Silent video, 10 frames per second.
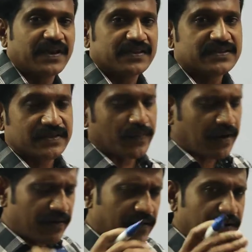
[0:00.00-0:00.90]
பாருங்கள் இந்த சம்
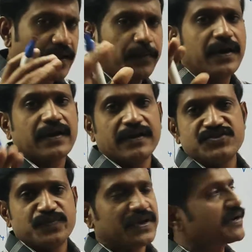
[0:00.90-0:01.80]
அழகாக மார்க்
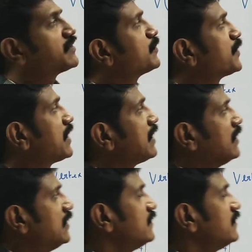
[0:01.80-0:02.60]
அஞ்சு மார்க் எடுத்துகிட்டு போயிடலாம்